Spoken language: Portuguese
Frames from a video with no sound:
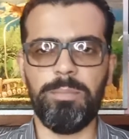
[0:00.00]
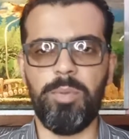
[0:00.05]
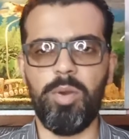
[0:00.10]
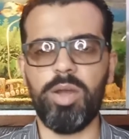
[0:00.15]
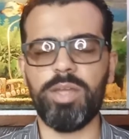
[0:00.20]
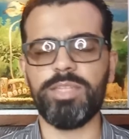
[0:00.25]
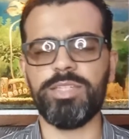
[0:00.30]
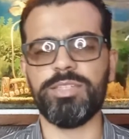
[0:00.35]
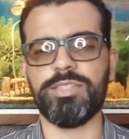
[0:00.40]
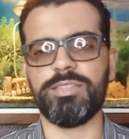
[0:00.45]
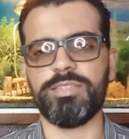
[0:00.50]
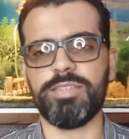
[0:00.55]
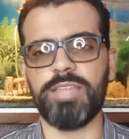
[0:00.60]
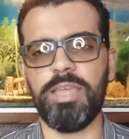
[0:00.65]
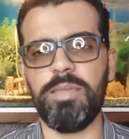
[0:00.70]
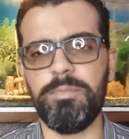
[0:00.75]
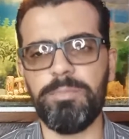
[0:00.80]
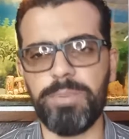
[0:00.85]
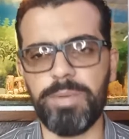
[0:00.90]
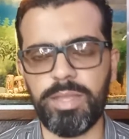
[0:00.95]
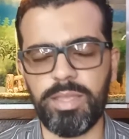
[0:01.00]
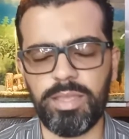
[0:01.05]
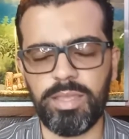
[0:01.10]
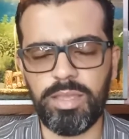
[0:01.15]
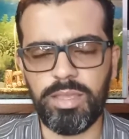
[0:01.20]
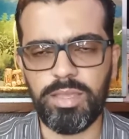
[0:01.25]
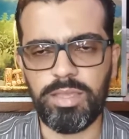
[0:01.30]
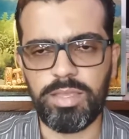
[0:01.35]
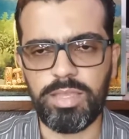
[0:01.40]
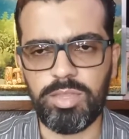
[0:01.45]
pode sempre
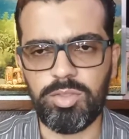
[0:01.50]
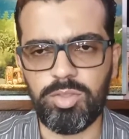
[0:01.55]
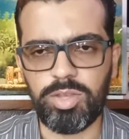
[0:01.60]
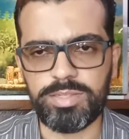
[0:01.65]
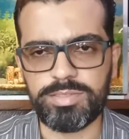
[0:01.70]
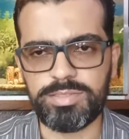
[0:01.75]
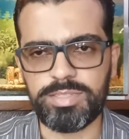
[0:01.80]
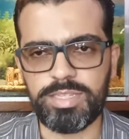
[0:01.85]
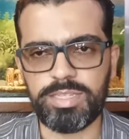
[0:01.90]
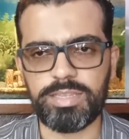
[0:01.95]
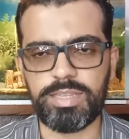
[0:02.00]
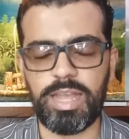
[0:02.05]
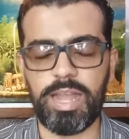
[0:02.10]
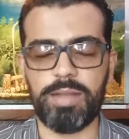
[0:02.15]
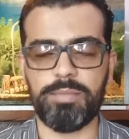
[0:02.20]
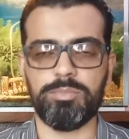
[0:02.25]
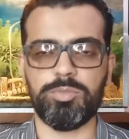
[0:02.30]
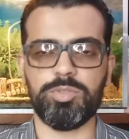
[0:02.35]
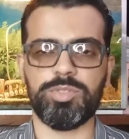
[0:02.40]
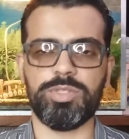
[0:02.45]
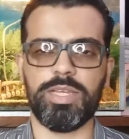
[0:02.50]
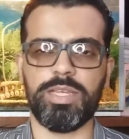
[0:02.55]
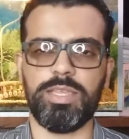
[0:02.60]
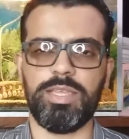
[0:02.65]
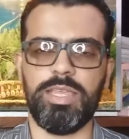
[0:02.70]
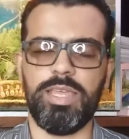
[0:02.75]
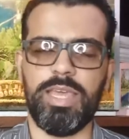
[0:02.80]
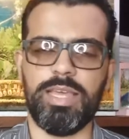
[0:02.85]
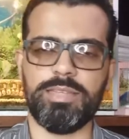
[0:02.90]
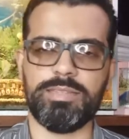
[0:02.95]
que nós citarmos
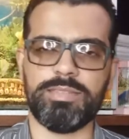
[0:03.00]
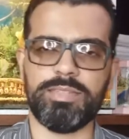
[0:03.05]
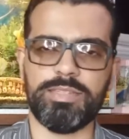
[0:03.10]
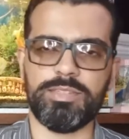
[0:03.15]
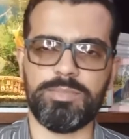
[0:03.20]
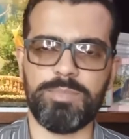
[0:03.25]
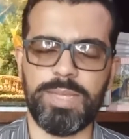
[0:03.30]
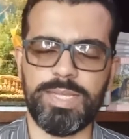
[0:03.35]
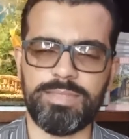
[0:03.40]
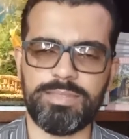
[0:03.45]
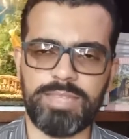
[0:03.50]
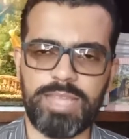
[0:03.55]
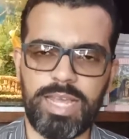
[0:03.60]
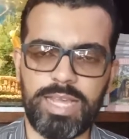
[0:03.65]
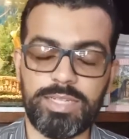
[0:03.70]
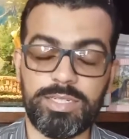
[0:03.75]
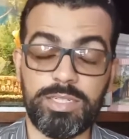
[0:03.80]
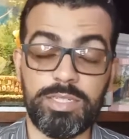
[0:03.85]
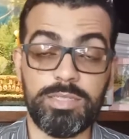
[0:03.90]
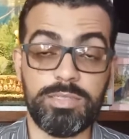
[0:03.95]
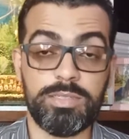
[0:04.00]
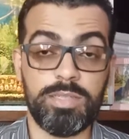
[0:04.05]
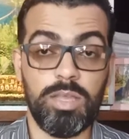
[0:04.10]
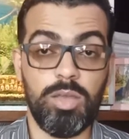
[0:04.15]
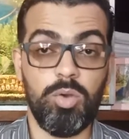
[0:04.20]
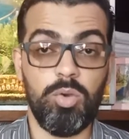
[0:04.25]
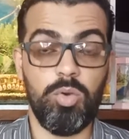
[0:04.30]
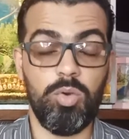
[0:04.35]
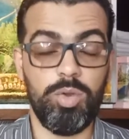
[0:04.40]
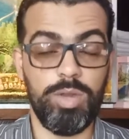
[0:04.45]
aqui essas mensagens,
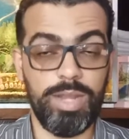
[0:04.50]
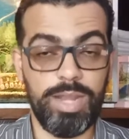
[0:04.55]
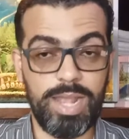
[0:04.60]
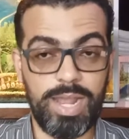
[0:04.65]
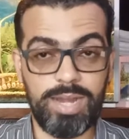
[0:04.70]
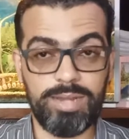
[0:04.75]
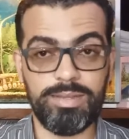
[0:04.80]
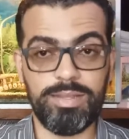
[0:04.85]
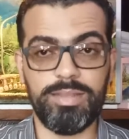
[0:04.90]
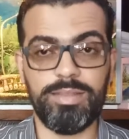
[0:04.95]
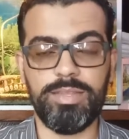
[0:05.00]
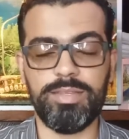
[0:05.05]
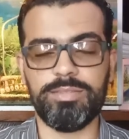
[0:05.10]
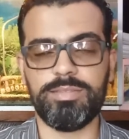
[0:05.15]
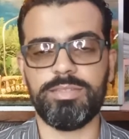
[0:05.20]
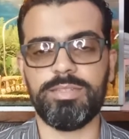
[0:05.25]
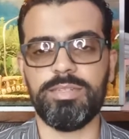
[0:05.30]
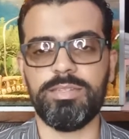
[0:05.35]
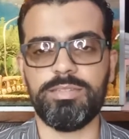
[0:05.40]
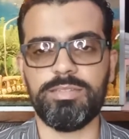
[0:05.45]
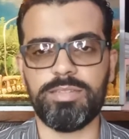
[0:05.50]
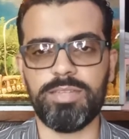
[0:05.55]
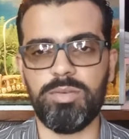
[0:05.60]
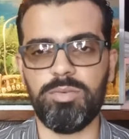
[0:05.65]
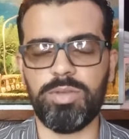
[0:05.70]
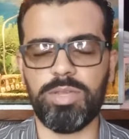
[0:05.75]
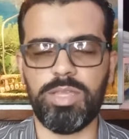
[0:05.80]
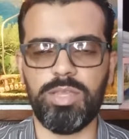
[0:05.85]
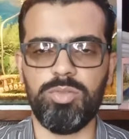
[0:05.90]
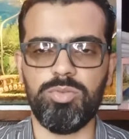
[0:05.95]
olhar na
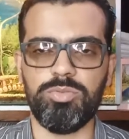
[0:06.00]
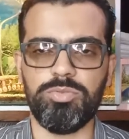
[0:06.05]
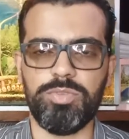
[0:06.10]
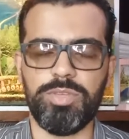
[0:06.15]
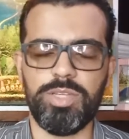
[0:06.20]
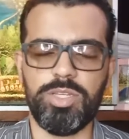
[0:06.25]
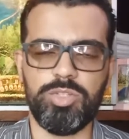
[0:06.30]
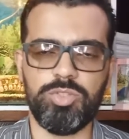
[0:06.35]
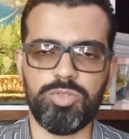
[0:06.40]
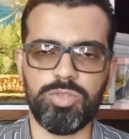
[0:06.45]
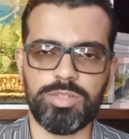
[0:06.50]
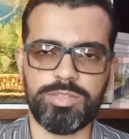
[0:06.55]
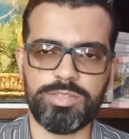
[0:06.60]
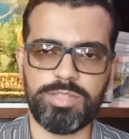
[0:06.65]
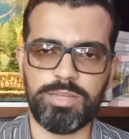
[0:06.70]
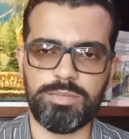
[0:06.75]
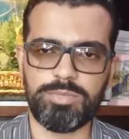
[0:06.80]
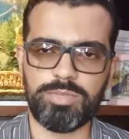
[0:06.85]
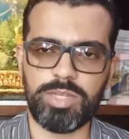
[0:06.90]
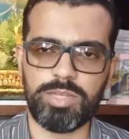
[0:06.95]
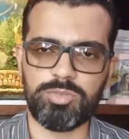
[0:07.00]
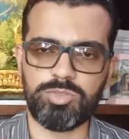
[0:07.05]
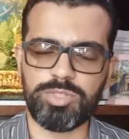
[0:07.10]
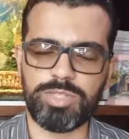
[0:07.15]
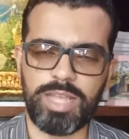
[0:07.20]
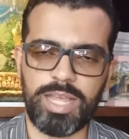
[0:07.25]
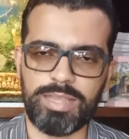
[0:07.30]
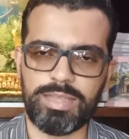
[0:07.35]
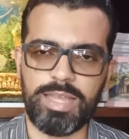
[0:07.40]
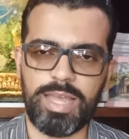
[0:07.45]
descrição aqui do vídeo, nós temos aí os
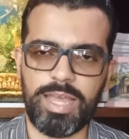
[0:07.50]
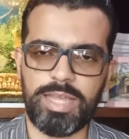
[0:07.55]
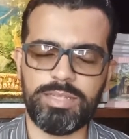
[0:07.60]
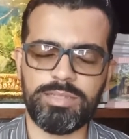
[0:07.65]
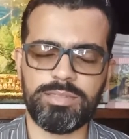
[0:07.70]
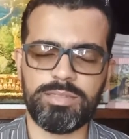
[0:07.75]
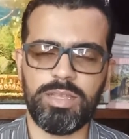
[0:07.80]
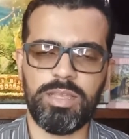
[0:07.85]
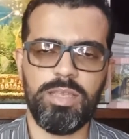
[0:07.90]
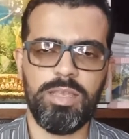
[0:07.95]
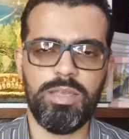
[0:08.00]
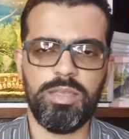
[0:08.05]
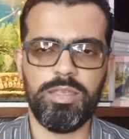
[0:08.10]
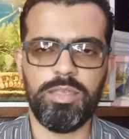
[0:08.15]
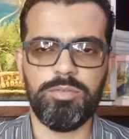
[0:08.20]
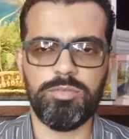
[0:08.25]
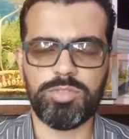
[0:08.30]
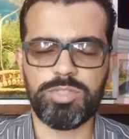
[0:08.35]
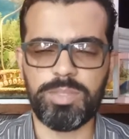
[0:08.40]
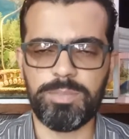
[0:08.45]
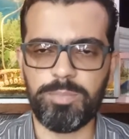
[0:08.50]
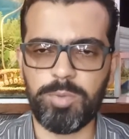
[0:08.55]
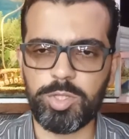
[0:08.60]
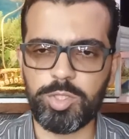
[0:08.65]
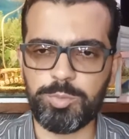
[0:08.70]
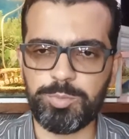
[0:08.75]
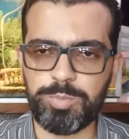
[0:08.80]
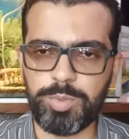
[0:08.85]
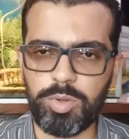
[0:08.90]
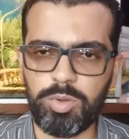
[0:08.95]
canais e você
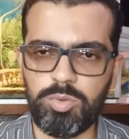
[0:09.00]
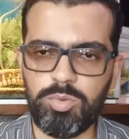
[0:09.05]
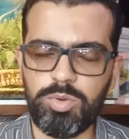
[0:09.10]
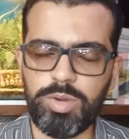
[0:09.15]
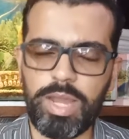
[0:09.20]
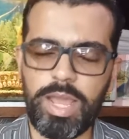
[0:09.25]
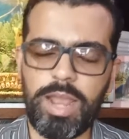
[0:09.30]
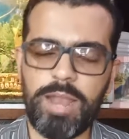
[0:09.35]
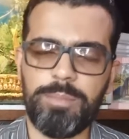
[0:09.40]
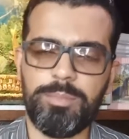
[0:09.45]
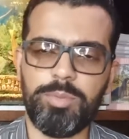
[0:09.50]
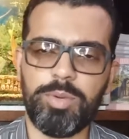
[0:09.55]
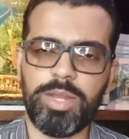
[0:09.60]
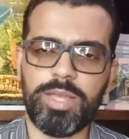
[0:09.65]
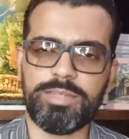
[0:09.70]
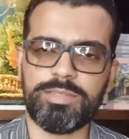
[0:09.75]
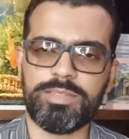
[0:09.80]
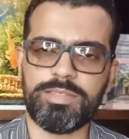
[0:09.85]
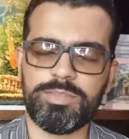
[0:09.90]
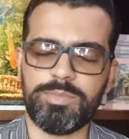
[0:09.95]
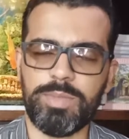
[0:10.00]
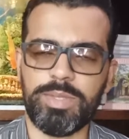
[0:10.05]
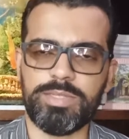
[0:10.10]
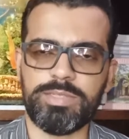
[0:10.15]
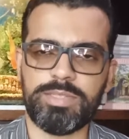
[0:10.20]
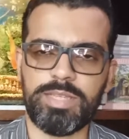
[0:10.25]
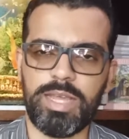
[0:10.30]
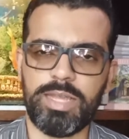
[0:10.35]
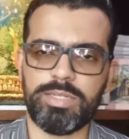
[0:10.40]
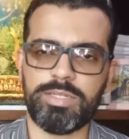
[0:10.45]
pode procurar por essas
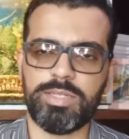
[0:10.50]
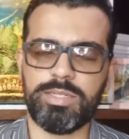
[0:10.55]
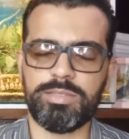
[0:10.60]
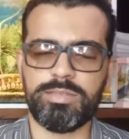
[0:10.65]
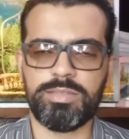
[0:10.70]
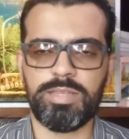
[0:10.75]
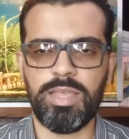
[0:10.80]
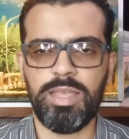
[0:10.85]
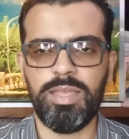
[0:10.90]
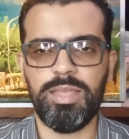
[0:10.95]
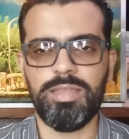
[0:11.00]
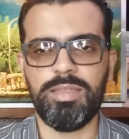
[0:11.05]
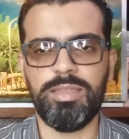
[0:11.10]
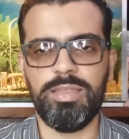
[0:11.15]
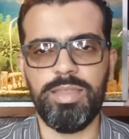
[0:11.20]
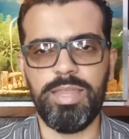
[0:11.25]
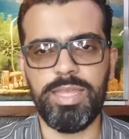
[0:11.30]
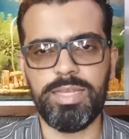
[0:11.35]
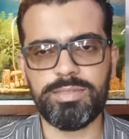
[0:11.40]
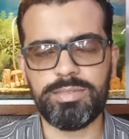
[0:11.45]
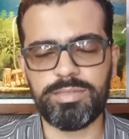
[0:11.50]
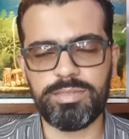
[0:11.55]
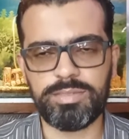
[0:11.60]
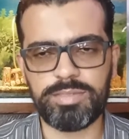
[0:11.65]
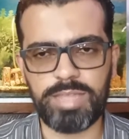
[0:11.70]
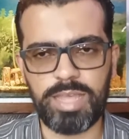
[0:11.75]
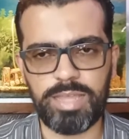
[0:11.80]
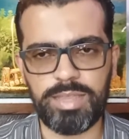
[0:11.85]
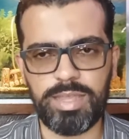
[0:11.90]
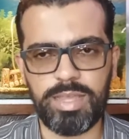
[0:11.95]
mensagens
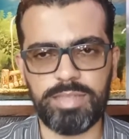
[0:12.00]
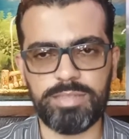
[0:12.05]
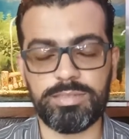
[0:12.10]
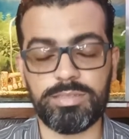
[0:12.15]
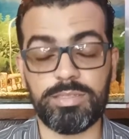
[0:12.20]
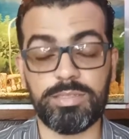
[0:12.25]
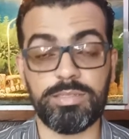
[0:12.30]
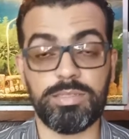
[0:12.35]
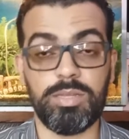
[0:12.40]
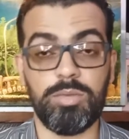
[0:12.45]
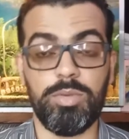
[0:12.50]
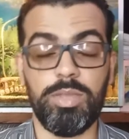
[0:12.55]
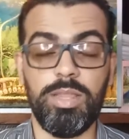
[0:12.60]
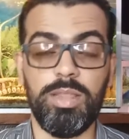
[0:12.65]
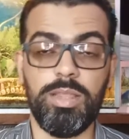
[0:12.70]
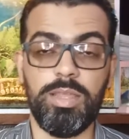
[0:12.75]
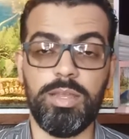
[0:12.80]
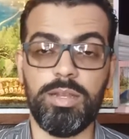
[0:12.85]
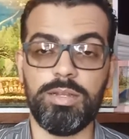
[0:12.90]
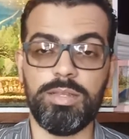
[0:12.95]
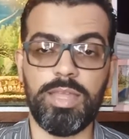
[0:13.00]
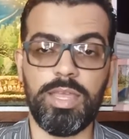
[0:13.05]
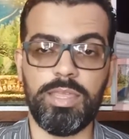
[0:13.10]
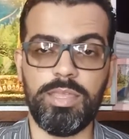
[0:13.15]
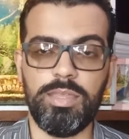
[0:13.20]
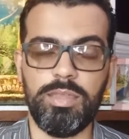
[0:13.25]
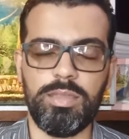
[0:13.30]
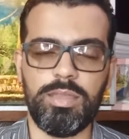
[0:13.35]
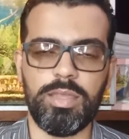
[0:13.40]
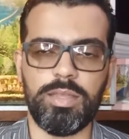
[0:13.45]
nesses canais que estão e ler na
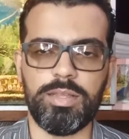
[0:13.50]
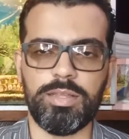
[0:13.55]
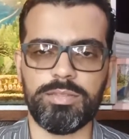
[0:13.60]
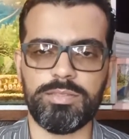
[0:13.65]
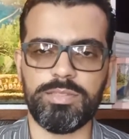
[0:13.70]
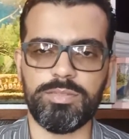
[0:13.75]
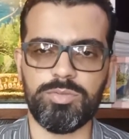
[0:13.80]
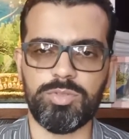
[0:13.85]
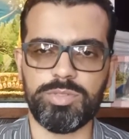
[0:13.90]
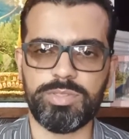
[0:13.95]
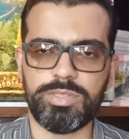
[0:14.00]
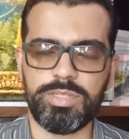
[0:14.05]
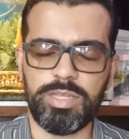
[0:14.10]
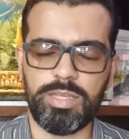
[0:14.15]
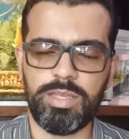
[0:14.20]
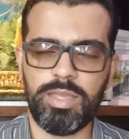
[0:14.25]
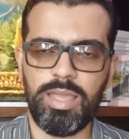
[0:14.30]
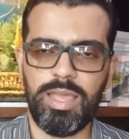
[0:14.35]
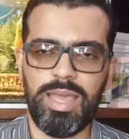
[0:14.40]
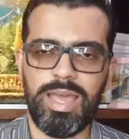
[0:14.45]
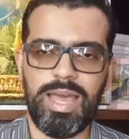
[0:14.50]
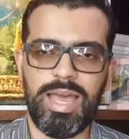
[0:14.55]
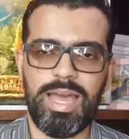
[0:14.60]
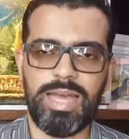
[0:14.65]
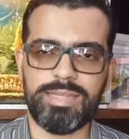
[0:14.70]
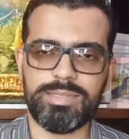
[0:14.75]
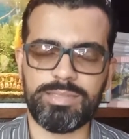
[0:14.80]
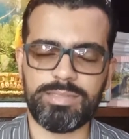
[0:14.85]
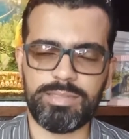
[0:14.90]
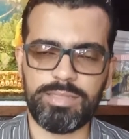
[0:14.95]
íntegra se você
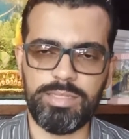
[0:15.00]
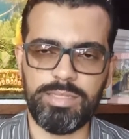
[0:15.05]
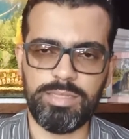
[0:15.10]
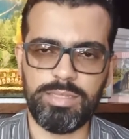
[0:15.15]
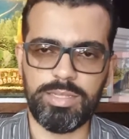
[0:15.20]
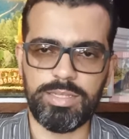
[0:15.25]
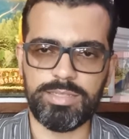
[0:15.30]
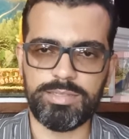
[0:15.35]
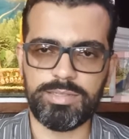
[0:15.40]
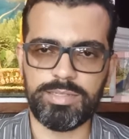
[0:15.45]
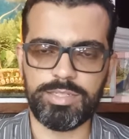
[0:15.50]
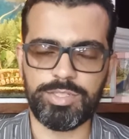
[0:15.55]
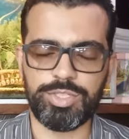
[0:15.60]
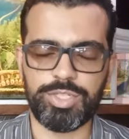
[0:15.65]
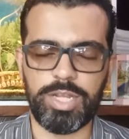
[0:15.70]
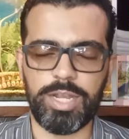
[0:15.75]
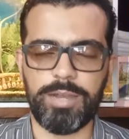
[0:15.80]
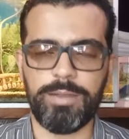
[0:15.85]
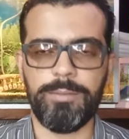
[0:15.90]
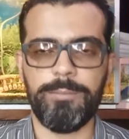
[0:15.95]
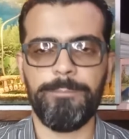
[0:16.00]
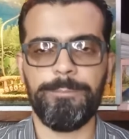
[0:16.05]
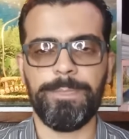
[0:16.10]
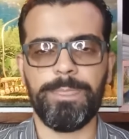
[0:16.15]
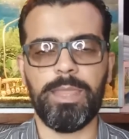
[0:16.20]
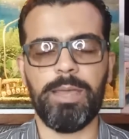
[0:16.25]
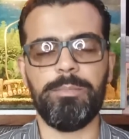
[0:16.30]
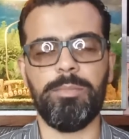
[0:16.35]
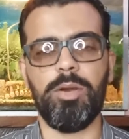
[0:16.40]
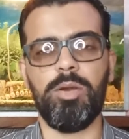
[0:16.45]
assim desejar,
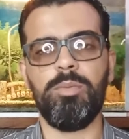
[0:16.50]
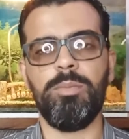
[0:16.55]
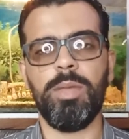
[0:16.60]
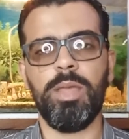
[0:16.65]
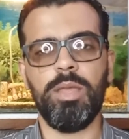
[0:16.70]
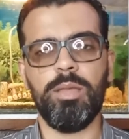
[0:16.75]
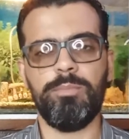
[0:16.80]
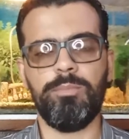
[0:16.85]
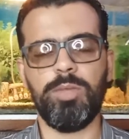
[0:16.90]
tá bom?